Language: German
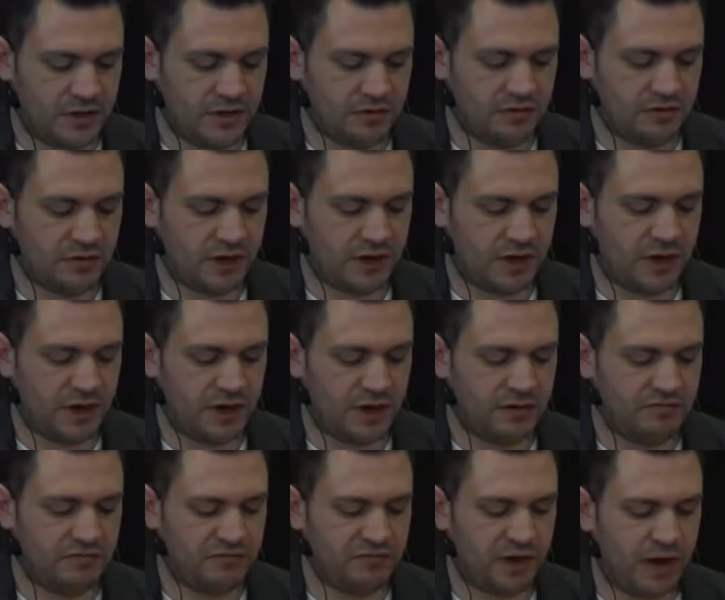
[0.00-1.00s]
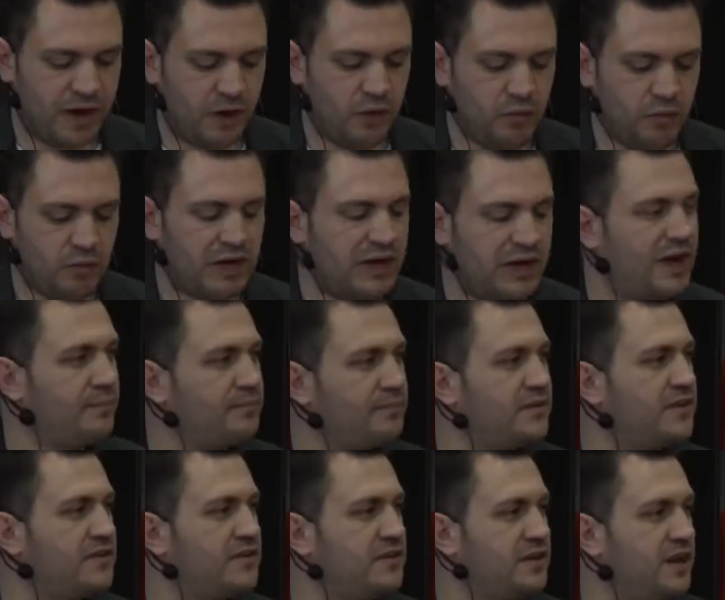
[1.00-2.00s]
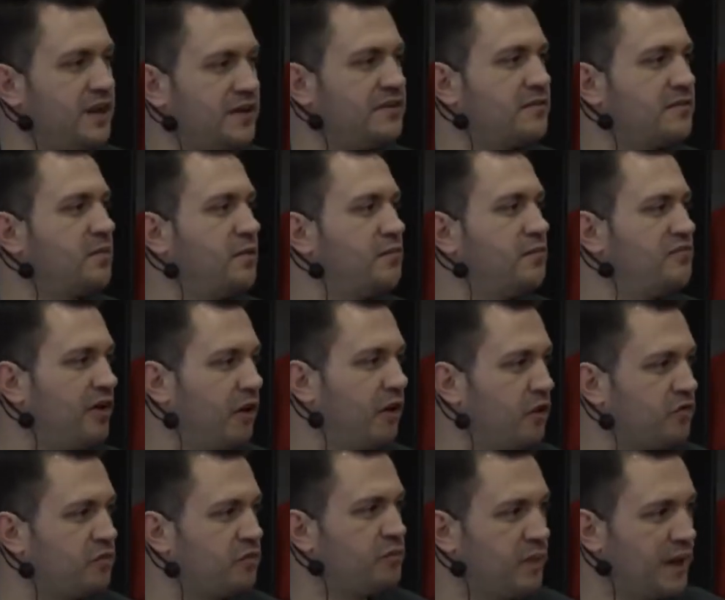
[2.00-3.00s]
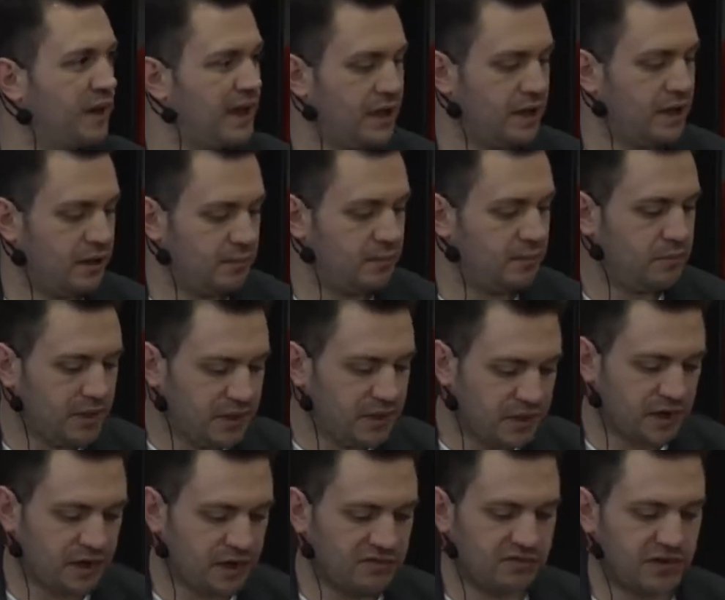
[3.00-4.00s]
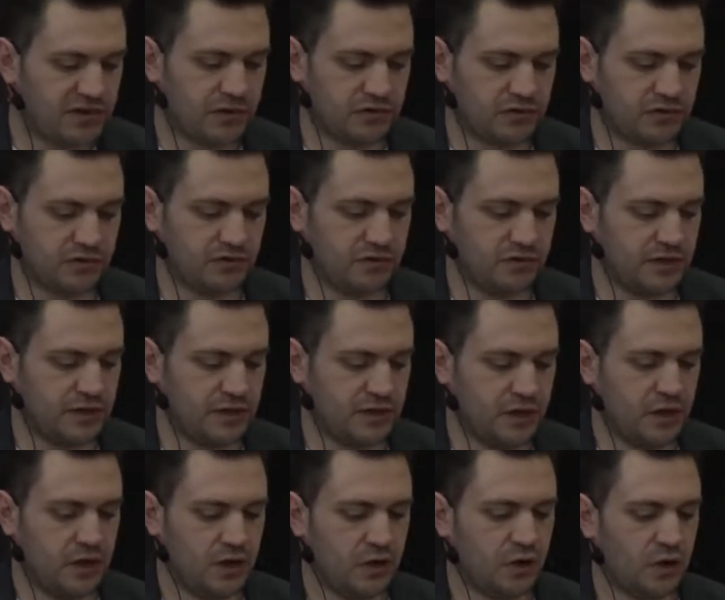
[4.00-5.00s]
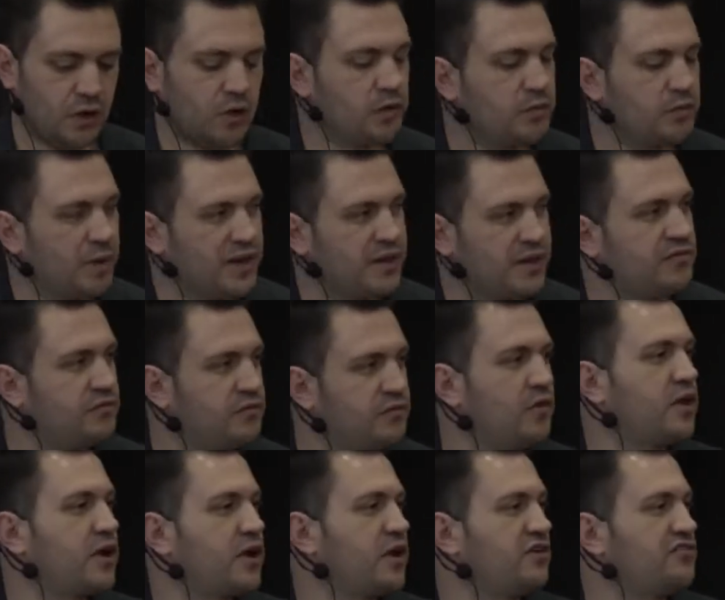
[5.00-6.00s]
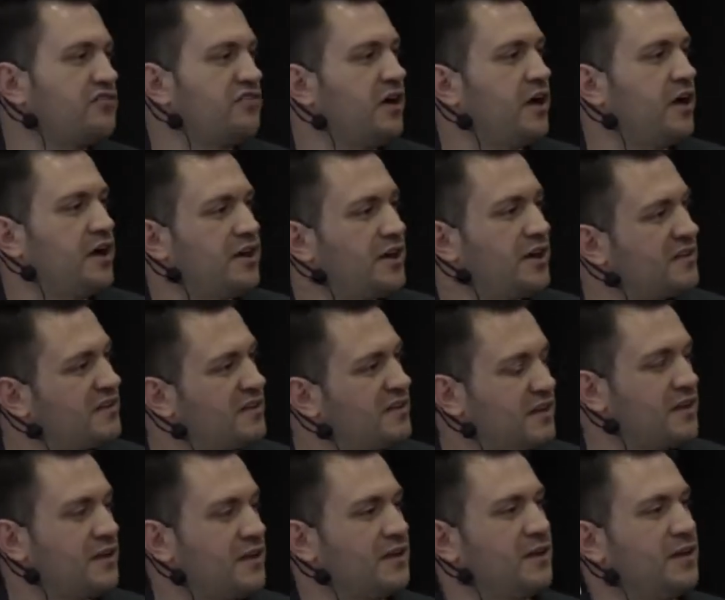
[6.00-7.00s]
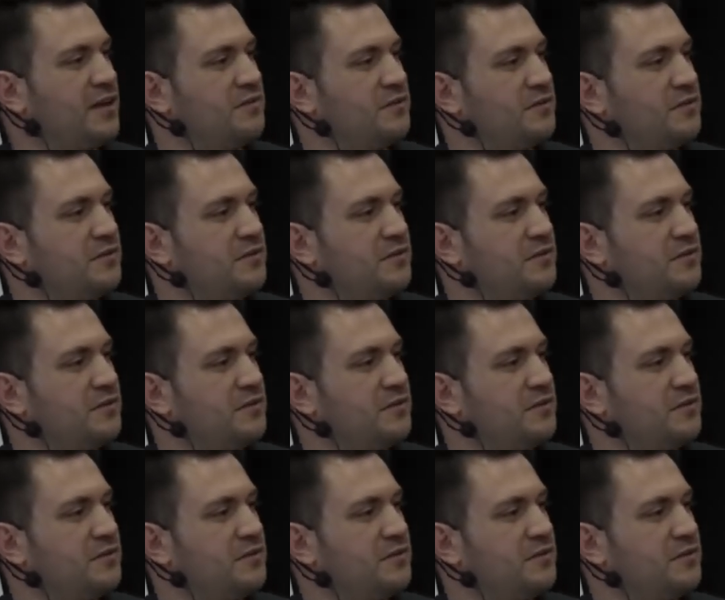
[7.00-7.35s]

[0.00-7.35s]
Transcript: die Frage, warum klappt es jetzt beim VfB mit ihrer Philosophie und bei den Vorgängervereinen hat es nicht geklappt?